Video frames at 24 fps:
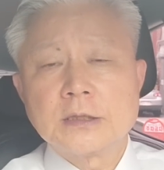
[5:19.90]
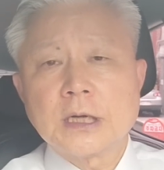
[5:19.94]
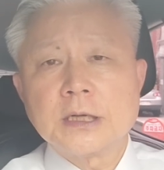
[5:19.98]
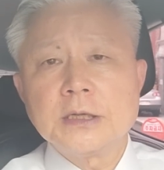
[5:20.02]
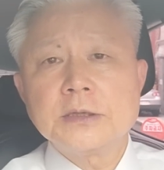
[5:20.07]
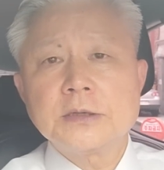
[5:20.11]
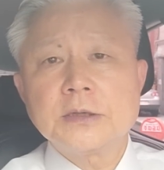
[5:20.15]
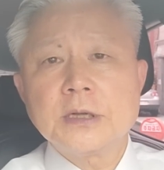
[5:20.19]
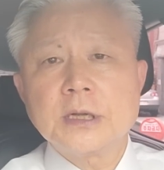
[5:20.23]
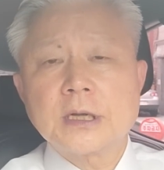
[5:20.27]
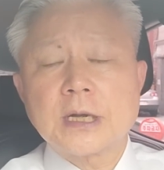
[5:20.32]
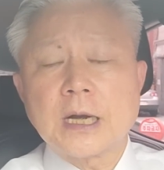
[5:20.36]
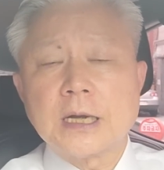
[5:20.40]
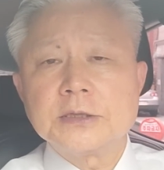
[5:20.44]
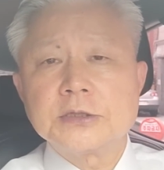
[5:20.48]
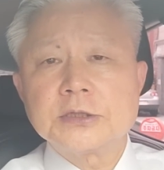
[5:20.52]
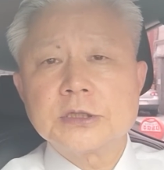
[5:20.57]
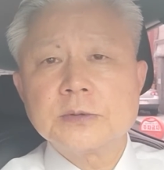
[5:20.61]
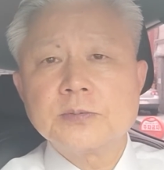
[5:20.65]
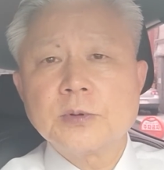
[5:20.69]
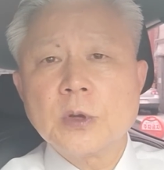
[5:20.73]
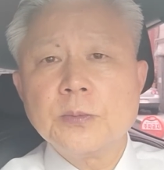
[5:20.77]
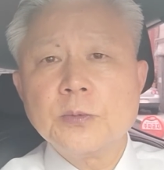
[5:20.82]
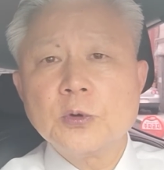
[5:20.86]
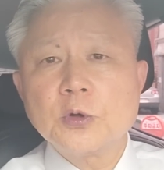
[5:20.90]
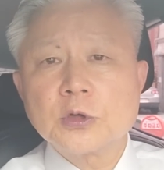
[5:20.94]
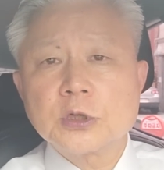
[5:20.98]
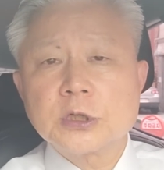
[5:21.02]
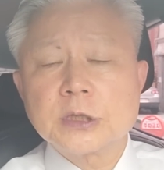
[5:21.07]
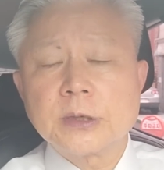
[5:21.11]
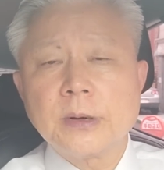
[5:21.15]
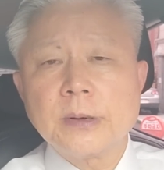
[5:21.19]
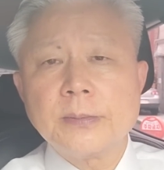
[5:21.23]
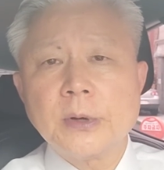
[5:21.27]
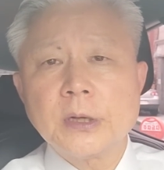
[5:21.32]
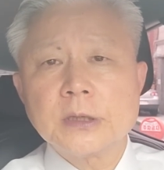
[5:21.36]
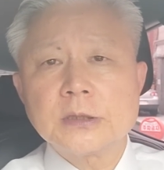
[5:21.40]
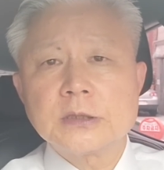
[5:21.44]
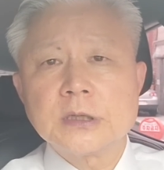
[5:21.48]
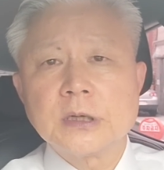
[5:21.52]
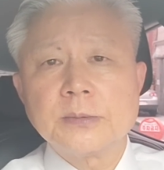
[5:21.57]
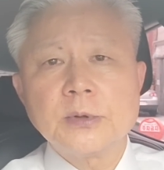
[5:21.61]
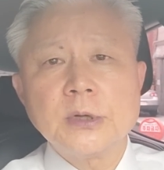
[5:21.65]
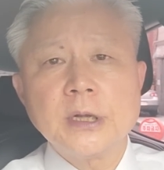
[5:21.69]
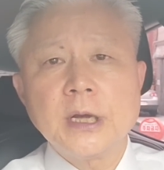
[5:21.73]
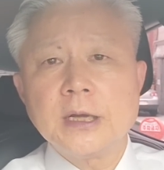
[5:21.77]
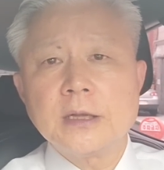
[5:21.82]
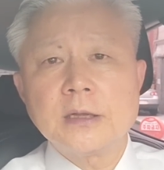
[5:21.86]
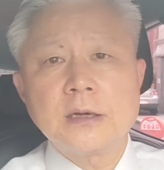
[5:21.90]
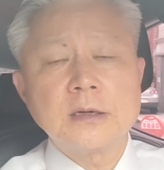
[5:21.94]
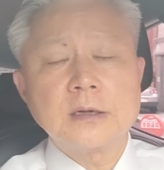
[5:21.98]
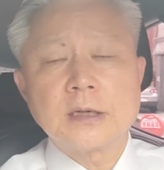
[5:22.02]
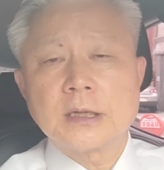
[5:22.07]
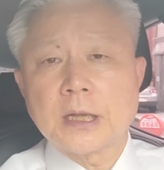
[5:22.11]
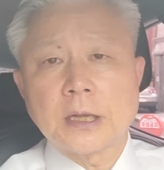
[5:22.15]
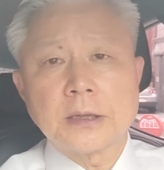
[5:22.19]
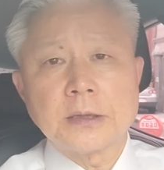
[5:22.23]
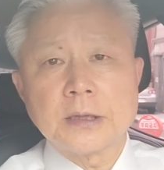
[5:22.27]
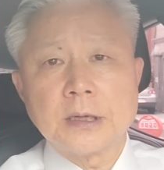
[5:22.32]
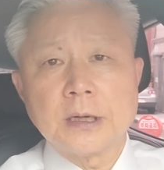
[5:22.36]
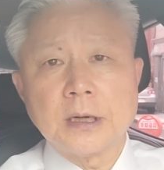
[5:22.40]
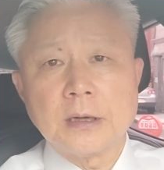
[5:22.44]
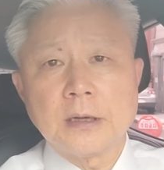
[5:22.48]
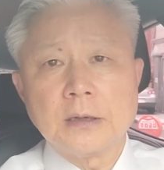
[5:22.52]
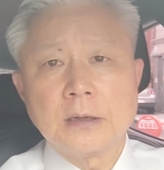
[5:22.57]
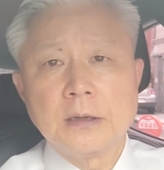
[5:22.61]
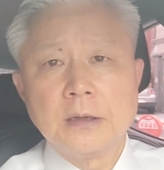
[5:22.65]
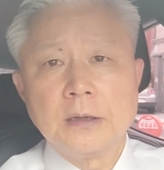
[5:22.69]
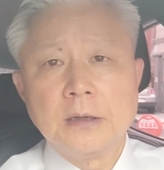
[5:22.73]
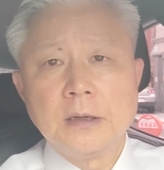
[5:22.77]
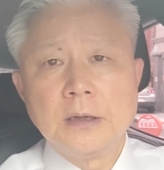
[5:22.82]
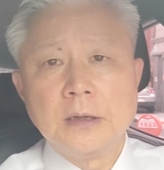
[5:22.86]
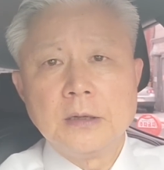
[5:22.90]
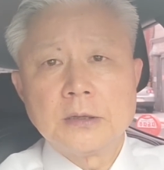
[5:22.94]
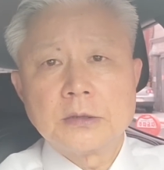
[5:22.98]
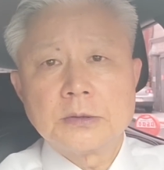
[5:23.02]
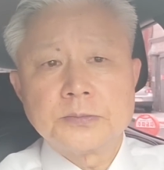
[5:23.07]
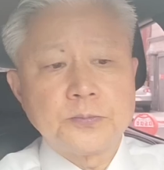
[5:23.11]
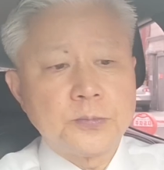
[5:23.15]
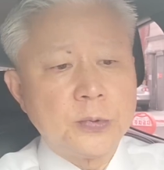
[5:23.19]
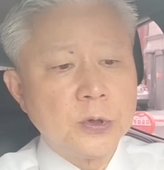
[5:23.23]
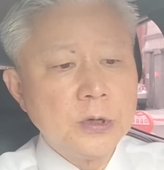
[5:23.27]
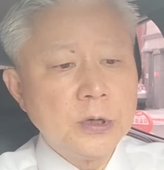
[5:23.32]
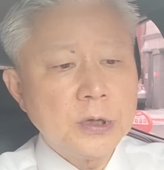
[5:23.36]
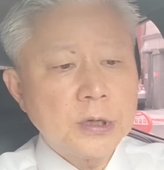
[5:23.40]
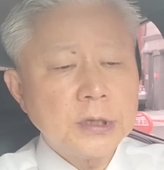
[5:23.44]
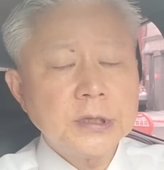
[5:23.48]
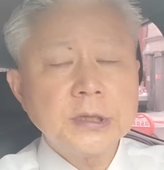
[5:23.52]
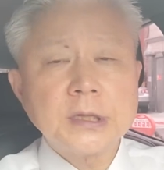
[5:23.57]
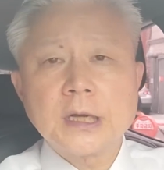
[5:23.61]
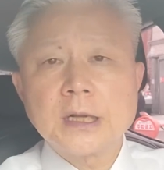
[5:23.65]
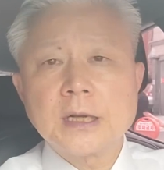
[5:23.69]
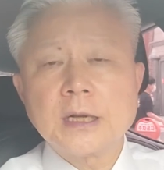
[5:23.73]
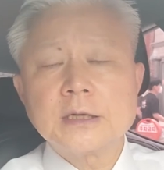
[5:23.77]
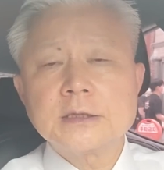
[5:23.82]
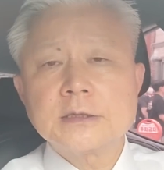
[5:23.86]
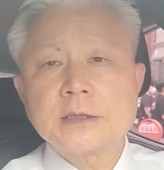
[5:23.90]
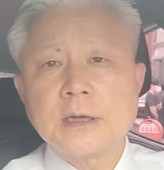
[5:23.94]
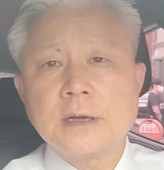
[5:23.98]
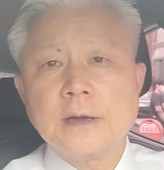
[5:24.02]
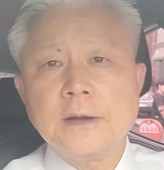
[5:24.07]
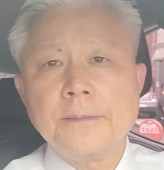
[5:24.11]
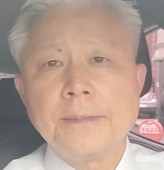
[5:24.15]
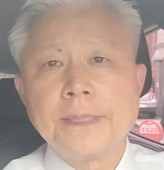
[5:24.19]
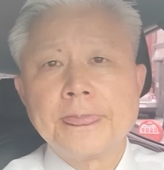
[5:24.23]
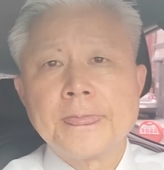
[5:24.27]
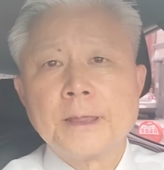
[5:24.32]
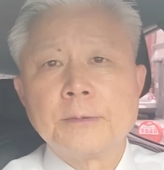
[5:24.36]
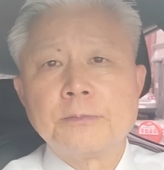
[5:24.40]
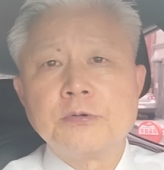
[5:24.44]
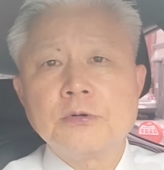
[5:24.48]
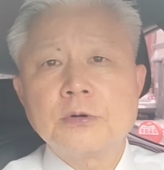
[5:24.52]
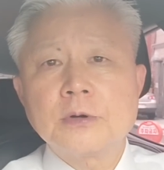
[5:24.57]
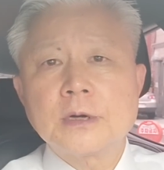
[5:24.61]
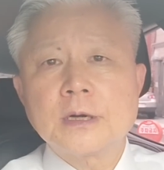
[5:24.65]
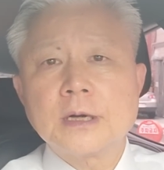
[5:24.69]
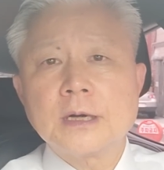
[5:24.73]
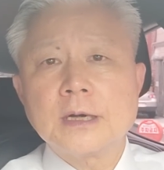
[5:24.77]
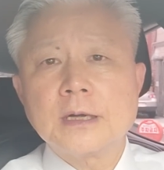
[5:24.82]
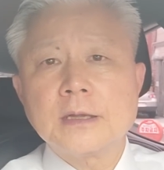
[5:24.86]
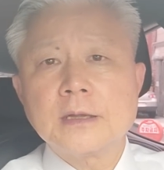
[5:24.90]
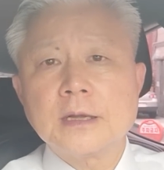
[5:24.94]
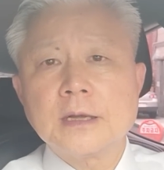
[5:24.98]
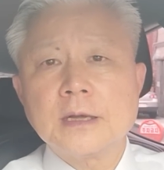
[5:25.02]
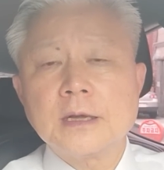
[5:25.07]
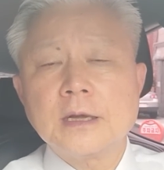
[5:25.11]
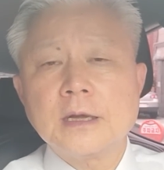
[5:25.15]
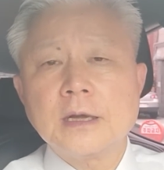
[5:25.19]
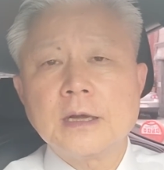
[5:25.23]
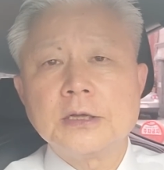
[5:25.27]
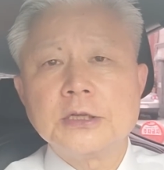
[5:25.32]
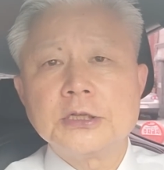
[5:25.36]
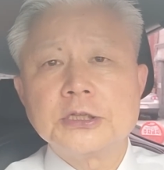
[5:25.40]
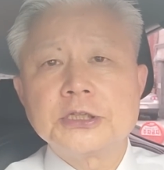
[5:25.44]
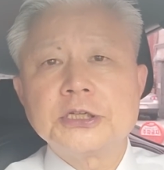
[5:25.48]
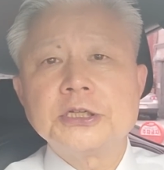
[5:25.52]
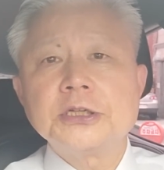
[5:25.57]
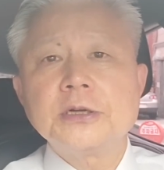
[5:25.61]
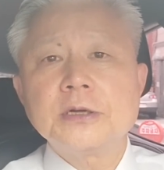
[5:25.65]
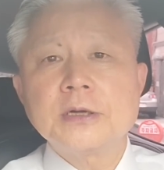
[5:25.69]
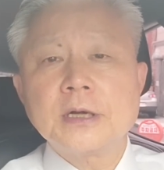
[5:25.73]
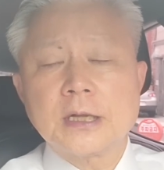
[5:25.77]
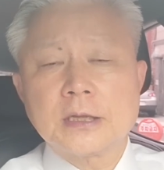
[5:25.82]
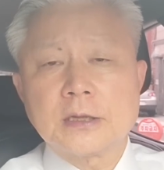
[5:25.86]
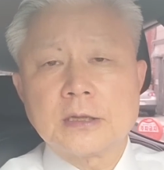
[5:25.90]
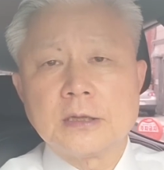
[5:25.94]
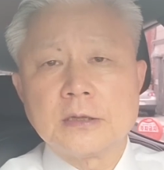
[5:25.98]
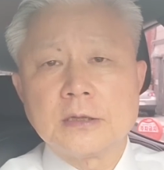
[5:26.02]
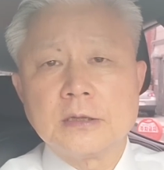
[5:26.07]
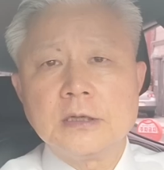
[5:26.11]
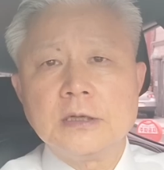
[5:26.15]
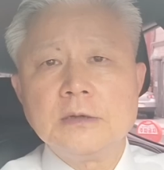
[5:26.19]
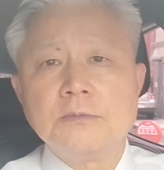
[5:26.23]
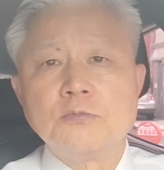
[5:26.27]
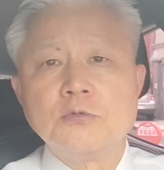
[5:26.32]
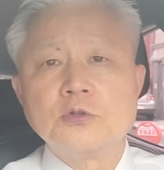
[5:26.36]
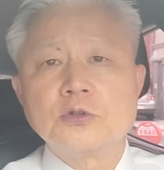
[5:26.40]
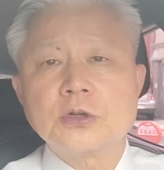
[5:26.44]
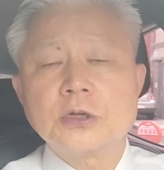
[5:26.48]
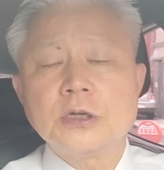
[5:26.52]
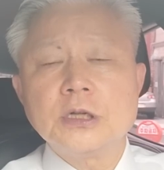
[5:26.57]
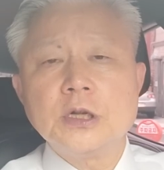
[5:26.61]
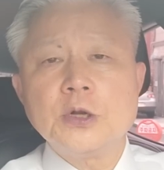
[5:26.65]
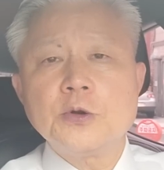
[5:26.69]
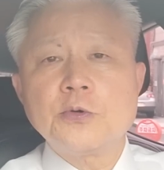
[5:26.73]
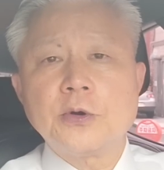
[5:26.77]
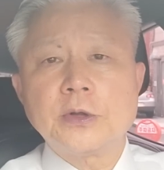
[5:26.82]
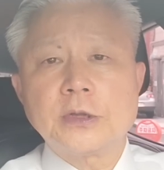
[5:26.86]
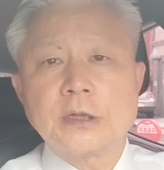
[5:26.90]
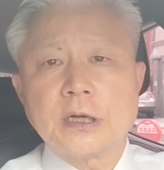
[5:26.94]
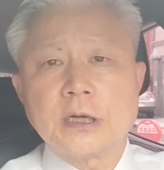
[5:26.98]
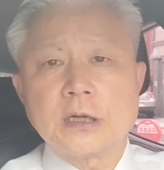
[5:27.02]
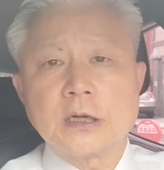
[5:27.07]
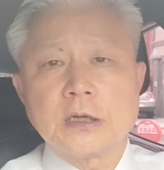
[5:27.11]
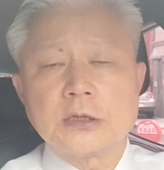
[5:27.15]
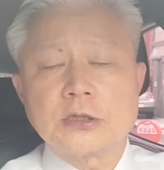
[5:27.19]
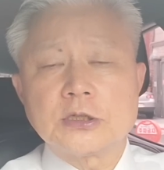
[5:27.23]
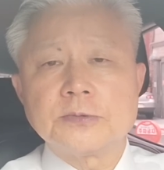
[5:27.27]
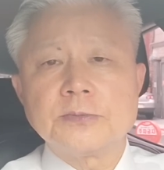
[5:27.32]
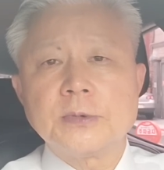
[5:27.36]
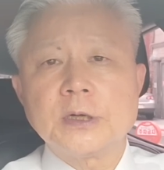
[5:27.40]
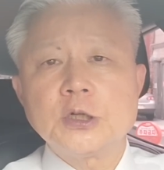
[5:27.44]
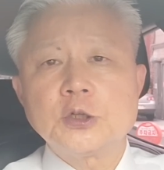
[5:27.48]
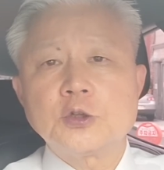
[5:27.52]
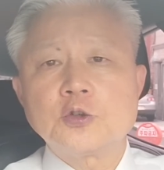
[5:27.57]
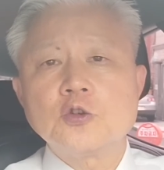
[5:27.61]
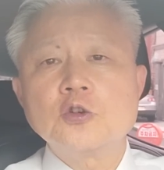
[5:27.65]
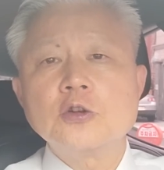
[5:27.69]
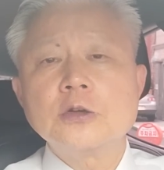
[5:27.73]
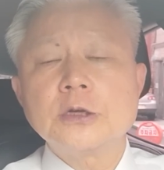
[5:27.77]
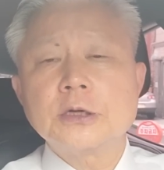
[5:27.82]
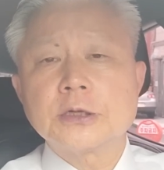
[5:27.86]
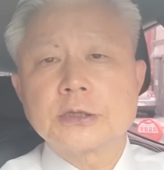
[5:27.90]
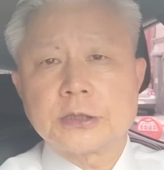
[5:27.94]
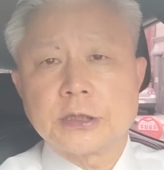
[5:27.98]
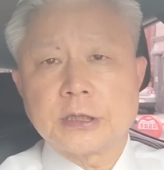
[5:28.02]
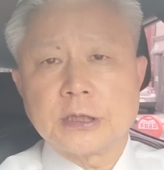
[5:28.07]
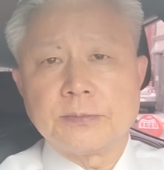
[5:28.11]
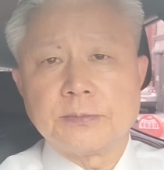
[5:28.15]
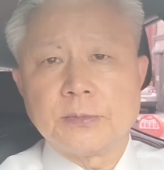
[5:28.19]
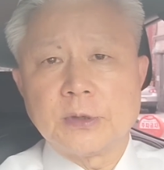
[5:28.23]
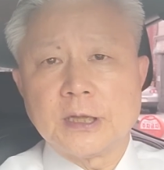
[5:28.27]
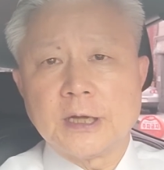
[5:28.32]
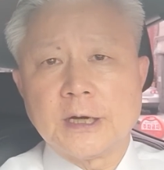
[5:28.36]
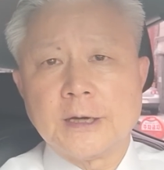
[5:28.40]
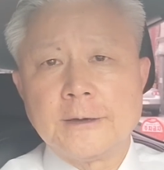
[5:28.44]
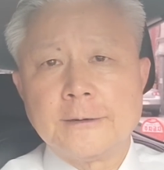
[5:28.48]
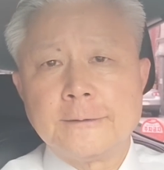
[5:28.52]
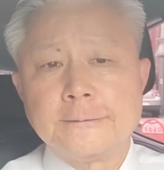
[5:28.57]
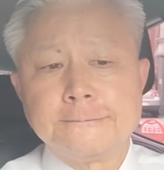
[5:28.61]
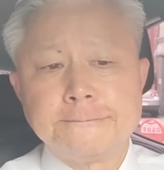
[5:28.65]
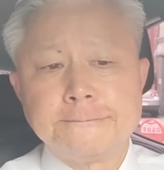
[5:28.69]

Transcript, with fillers: 자, 이들의 간첩 혐의로 처벌, 처벌해야 되는 것 아닌가. 벌은 대낮에 북한의 지령 같은 이 문서를 읽고 있다는 게 정말 충격적입니다.